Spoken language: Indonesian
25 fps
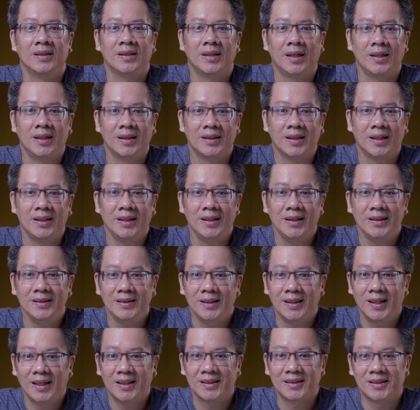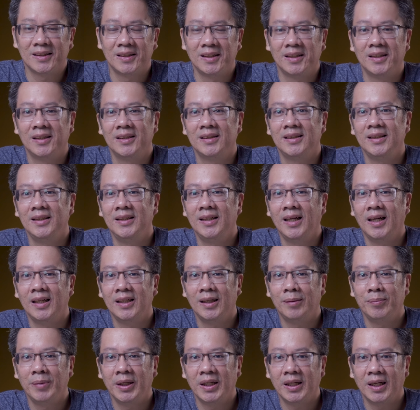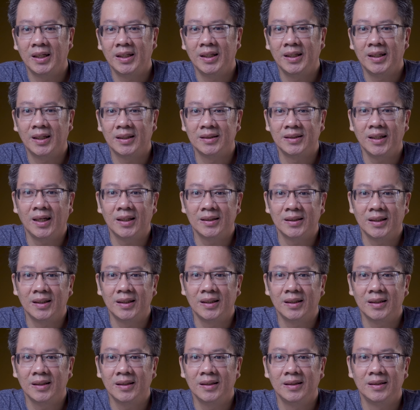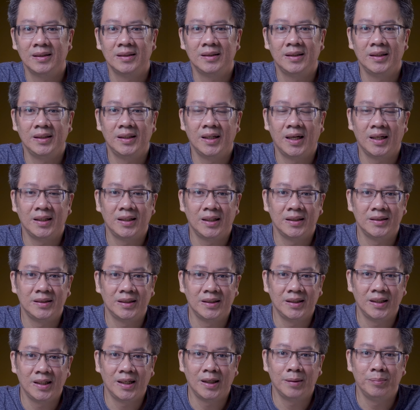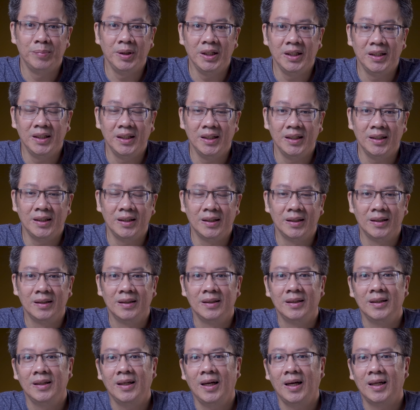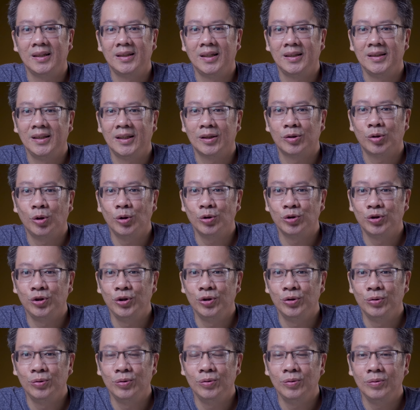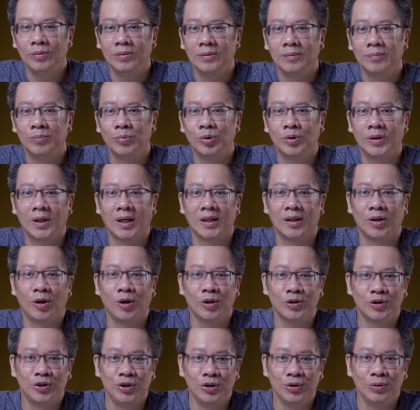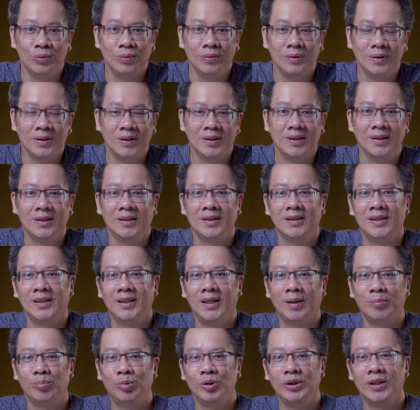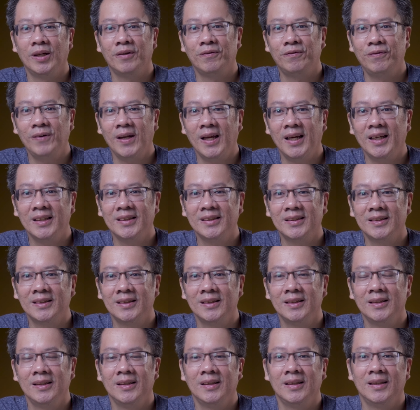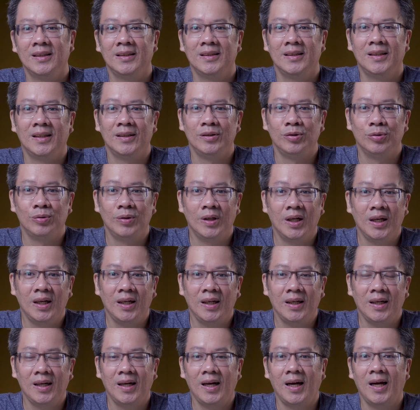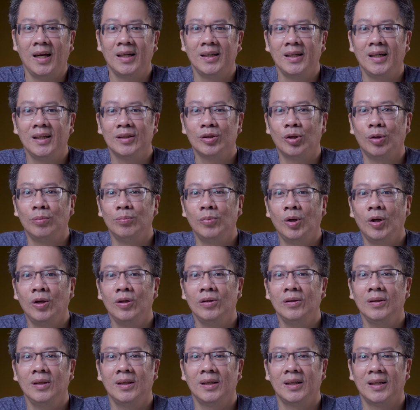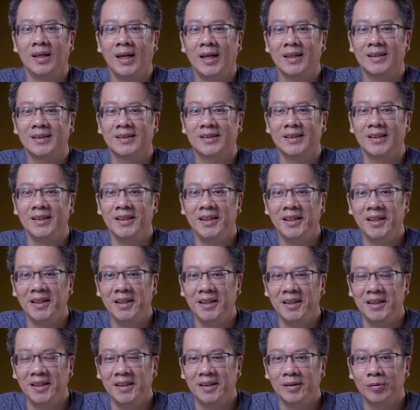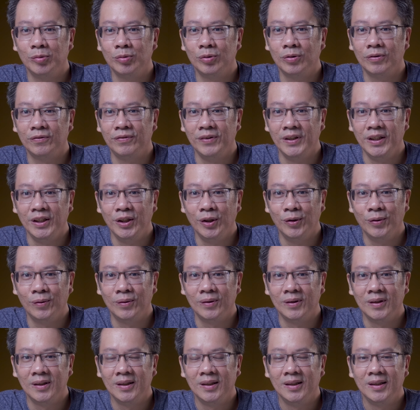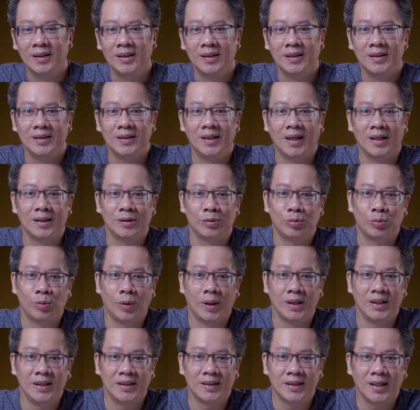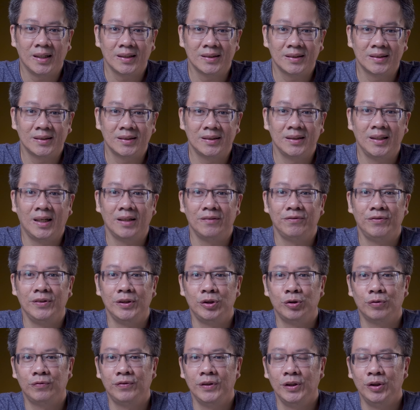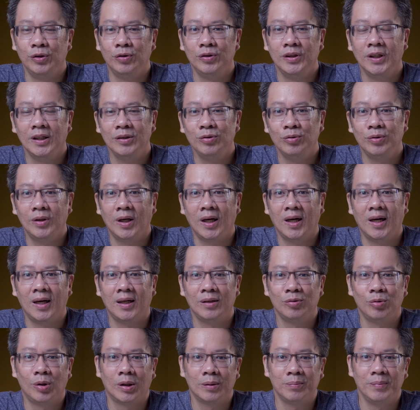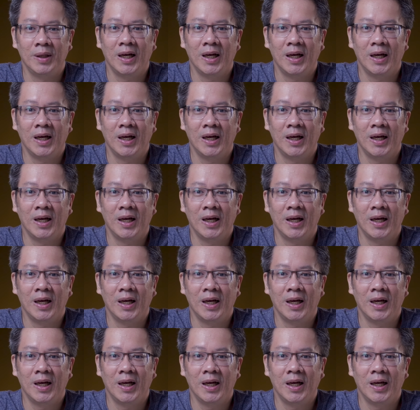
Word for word: Tanda-tandanya jelas, tidak ada mechanical shutter, tidak ada jendela bidik, adanya kotsyu, bukan hot hotyu, tidak punya flash, dan juga ada tombol LUT sendiri untuk video. Dan kualitas dan video videonya juga luar